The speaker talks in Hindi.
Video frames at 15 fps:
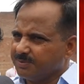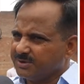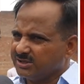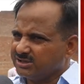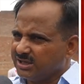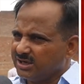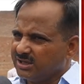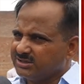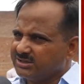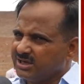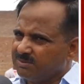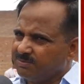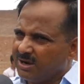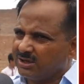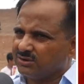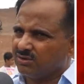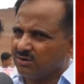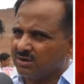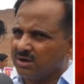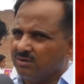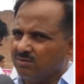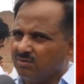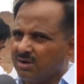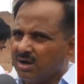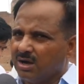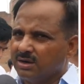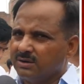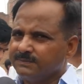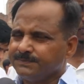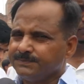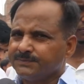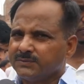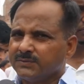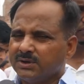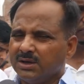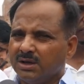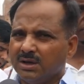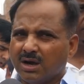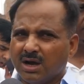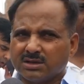आपके चैनल से एक बात और कहूँगा कि